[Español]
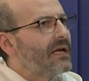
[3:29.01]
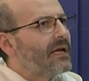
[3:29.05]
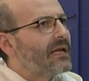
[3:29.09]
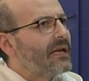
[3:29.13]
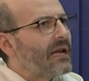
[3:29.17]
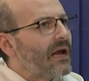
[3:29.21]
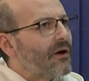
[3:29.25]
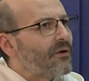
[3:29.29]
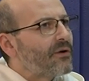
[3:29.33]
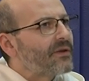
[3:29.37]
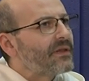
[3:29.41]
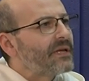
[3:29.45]

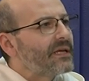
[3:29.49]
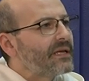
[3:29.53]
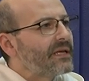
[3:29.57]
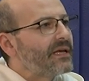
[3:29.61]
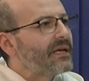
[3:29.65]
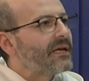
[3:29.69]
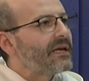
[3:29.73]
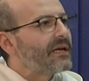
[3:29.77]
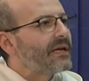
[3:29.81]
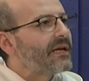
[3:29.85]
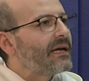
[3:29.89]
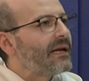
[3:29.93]
la orden
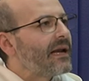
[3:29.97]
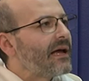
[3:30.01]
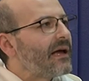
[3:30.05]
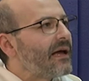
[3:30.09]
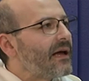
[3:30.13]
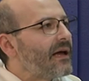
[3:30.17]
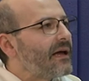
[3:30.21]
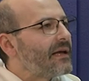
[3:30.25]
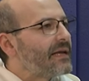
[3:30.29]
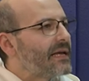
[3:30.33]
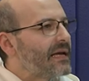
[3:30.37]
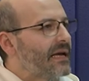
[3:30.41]
quiere que
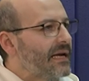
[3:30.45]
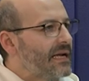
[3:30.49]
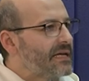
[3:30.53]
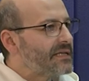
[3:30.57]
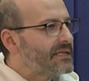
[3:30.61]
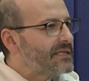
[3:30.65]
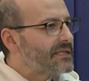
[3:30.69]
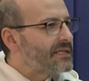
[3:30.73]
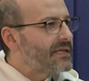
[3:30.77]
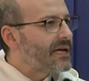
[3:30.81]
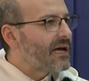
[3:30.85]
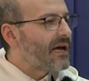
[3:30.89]
la
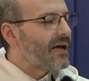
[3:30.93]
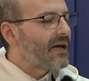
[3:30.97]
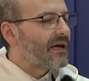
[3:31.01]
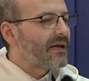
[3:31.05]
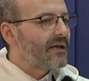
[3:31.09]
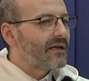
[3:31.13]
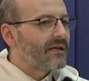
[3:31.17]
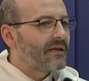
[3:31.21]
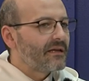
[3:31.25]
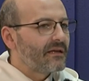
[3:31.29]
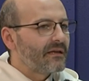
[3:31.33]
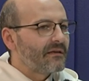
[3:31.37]

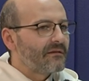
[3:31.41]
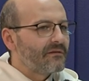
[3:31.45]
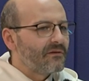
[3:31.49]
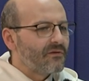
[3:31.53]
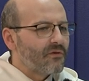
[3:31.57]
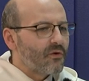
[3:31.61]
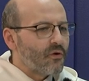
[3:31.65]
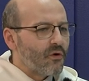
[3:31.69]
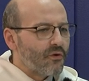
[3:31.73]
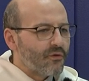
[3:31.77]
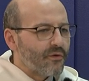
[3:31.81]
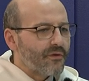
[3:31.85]
iglesia eh,
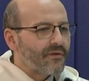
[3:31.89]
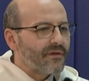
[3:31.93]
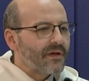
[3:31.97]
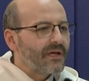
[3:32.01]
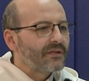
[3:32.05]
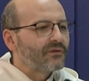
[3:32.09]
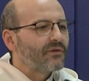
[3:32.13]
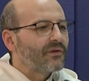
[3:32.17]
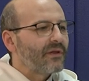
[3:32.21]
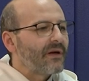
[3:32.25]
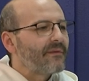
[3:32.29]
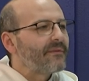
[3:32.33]
lo
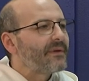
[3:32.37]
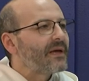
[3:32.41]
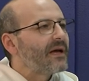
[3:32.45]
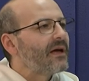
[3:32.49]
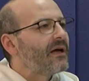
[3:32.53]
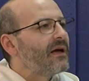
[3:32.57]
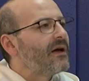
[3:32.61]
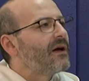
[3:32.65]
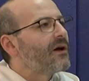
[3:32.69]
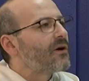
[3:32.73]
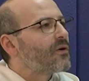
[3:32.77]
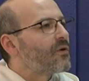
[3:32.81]
conozca
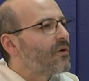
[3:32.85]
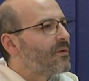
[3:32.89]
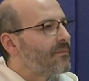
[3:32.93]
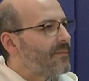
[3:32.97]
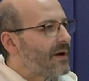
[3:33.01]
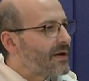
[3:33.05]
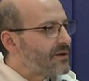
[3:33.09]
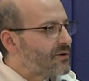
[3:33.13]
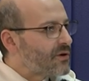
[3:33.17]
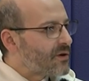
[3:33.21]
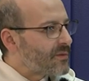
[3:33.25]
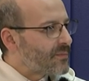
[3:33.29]
todavía con
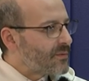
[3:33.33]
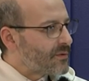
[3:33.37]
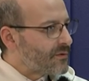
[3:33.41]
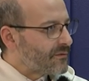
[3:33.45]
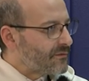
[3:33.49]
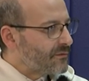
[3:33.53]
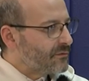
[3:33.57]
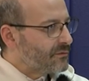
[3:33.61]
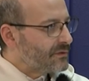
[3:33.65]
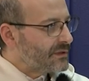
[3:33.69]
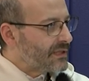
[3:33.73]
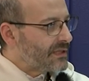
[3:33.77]
mayor
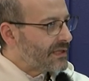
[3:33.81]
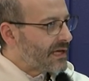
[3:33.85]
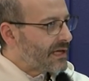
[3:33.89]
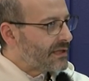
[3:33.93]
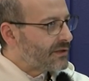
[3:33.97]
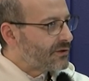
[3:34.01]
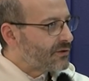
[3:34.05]
profundidad.